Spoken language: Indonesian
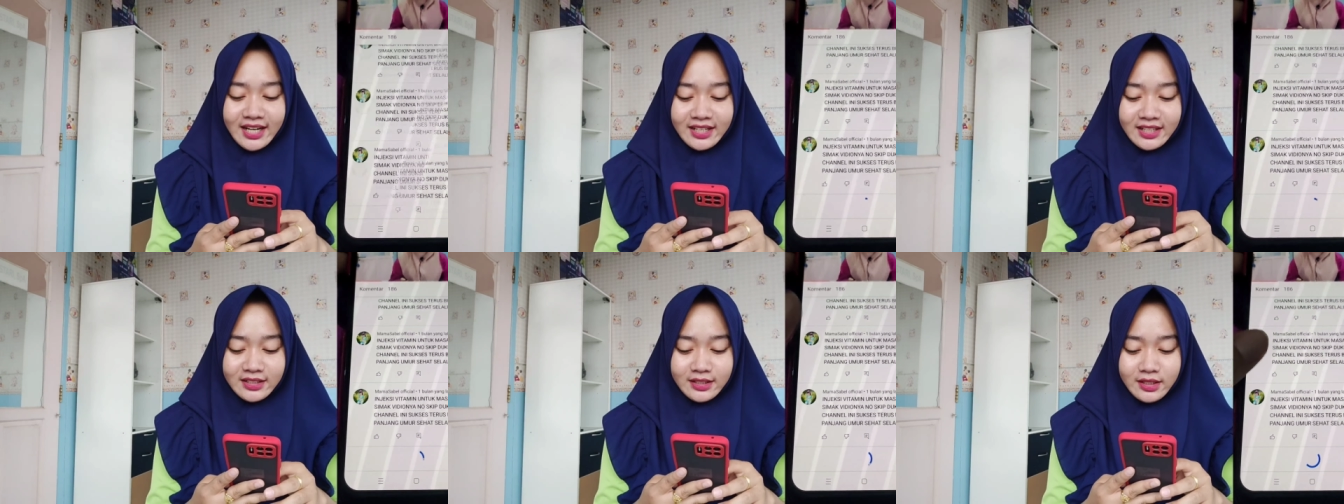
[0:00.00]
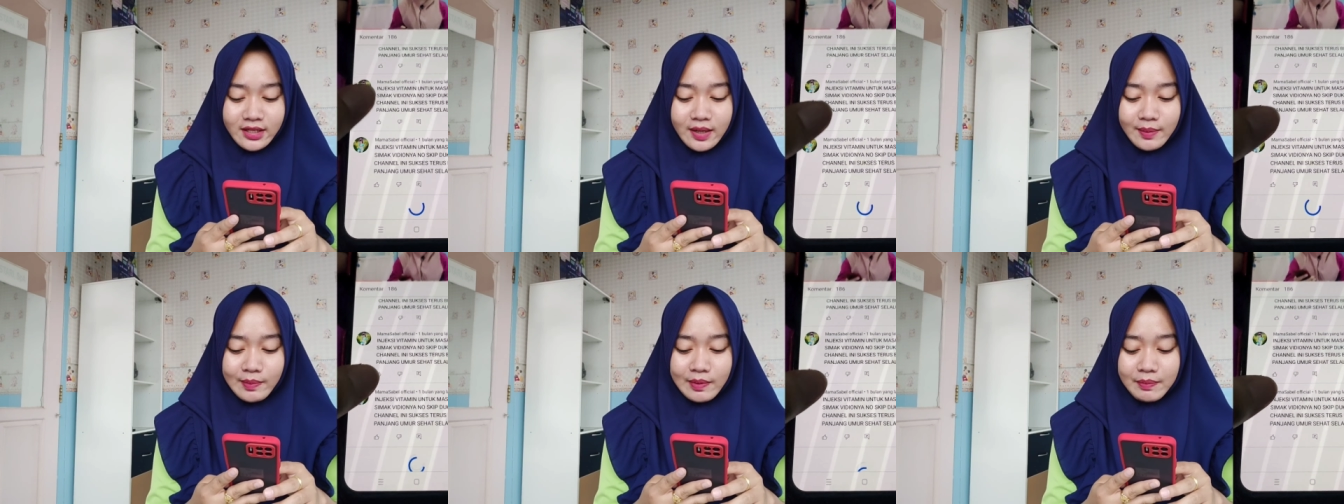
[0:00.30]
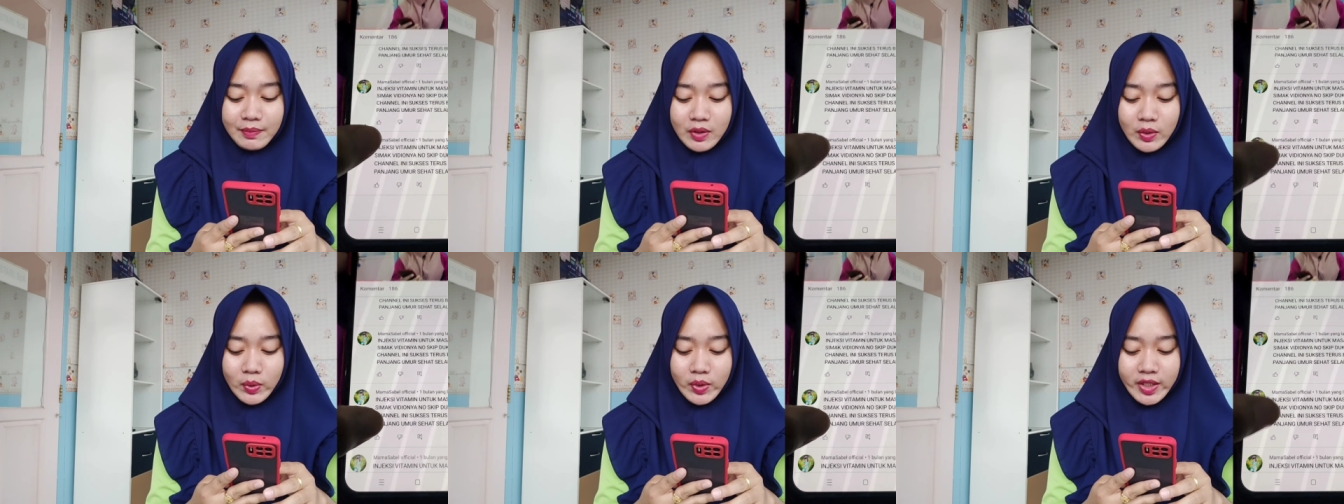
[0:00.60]
karena tidak
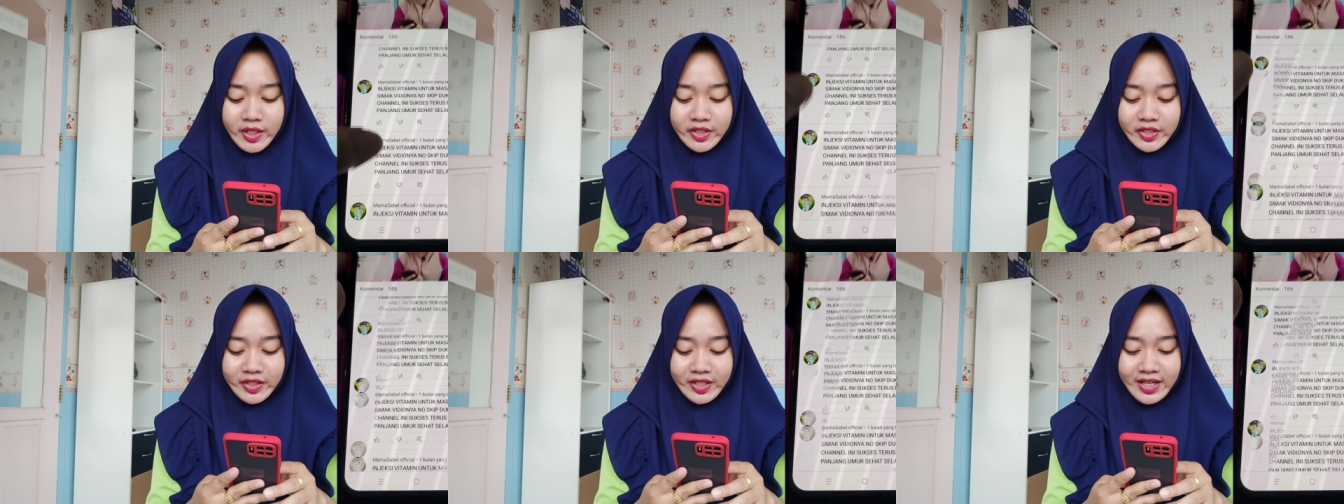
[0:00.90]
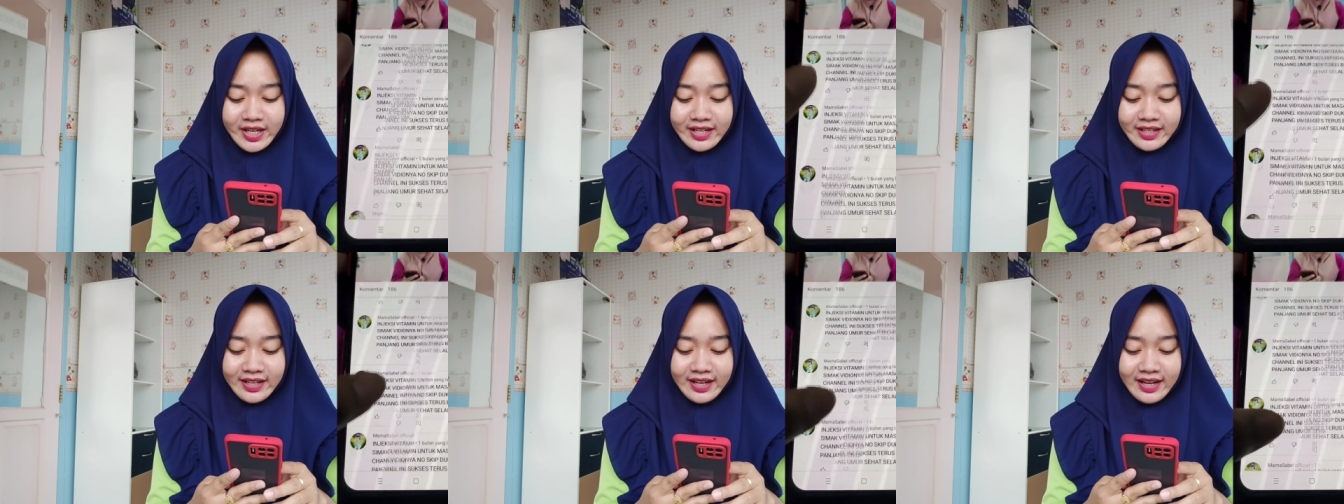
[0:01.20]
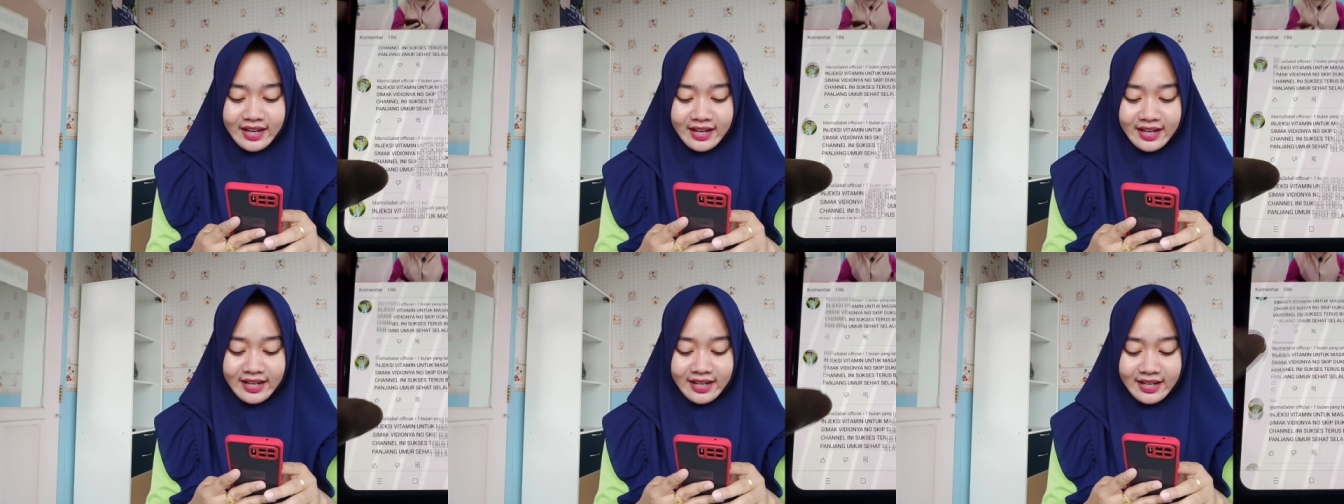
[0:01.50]
memenuhi
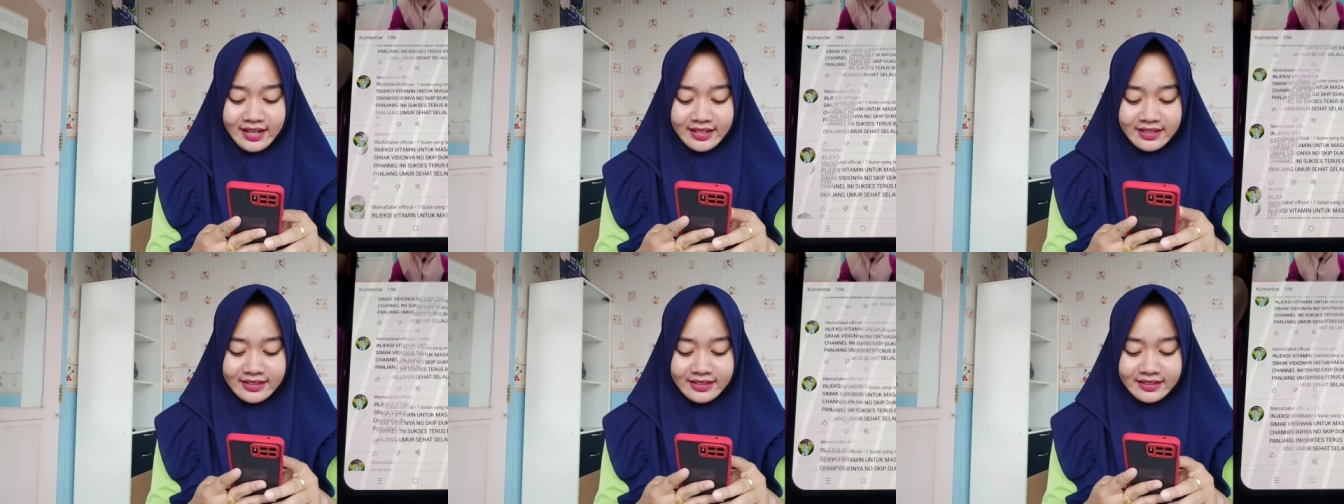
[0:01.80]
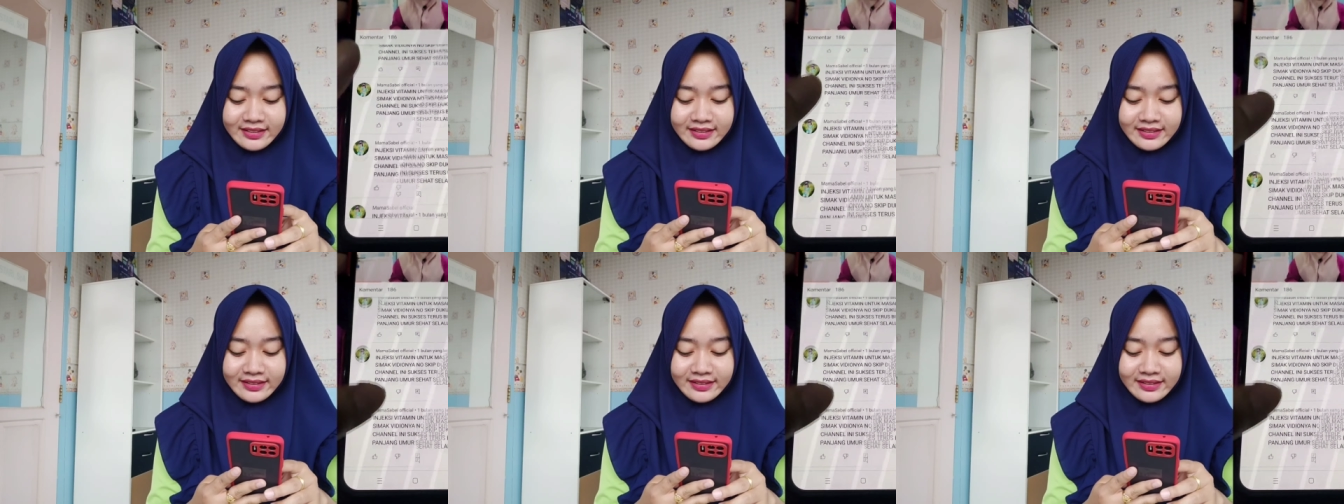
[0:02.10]
syarat,